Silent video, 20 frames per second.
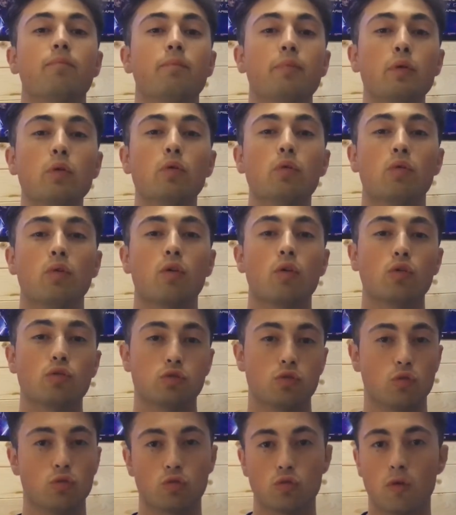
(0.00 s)
più
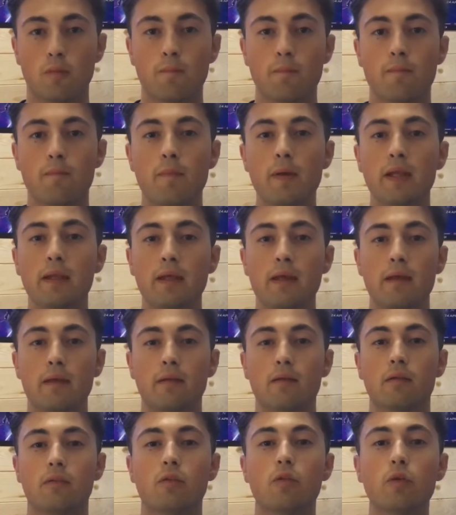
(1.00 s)
costoso
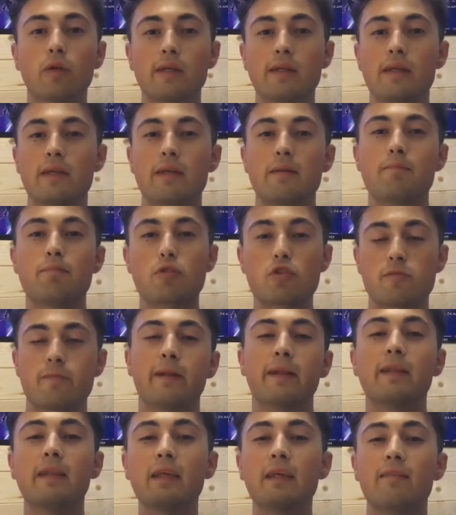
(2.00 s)
perché noi in
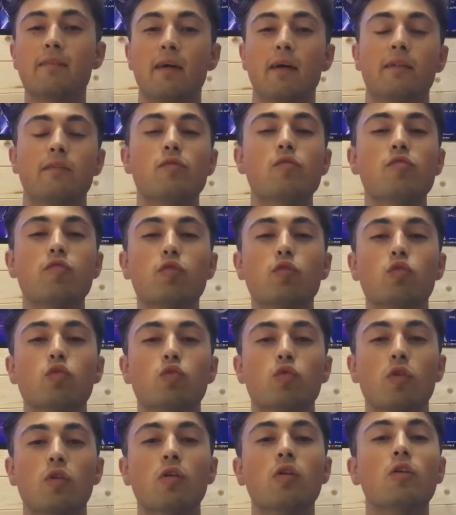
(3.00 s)
prospettiva di un
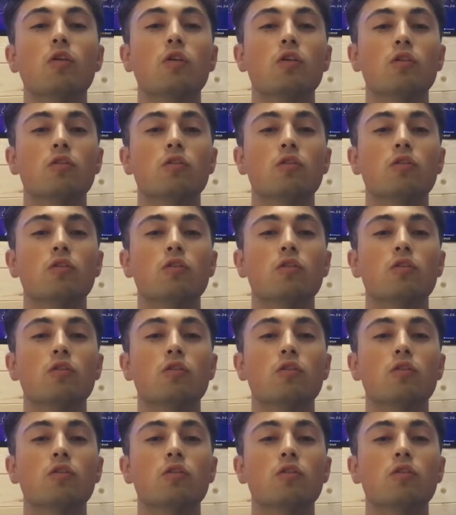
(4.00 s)
futuro